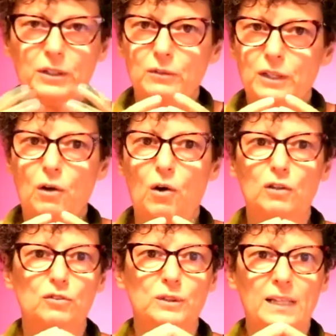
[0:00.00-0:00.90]
que o
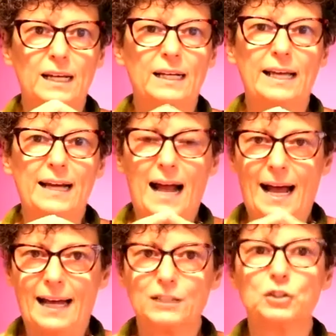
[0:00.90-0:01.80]
negócio dela era
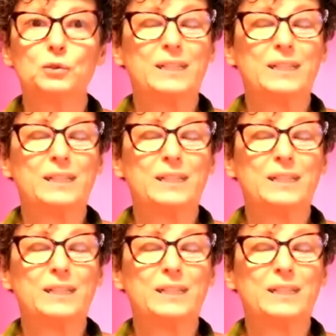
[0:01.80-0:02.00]
arte,